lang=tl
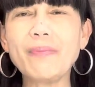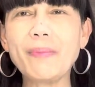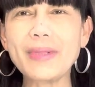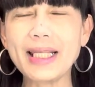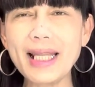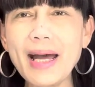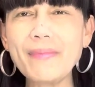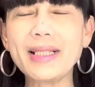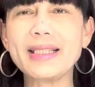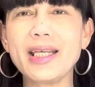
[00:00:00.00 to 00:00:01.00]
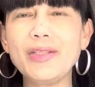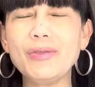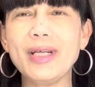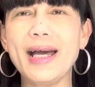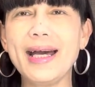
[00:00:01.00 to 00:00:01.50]
nagpapasalamat sa
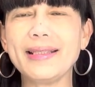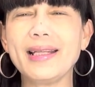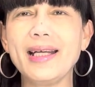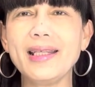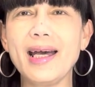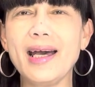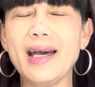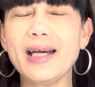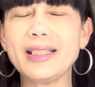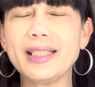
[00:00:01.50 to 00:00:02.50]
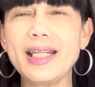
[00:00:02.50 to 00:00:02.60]
inyong lahat at uh, ah,